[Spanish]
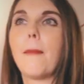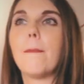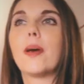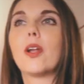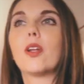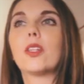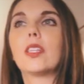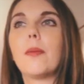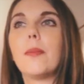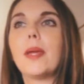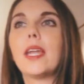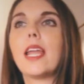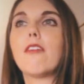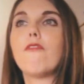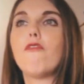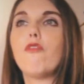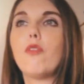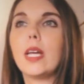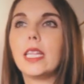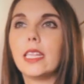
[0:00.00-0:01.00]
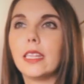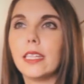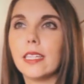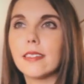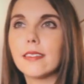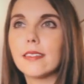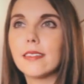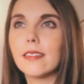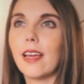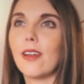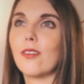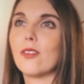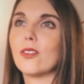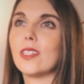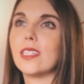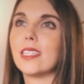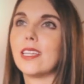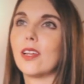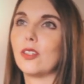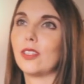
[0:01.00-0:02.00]
Pero también hay fuentes que nos
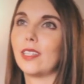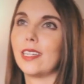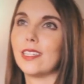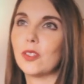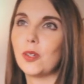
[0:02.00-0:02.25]
dicen otras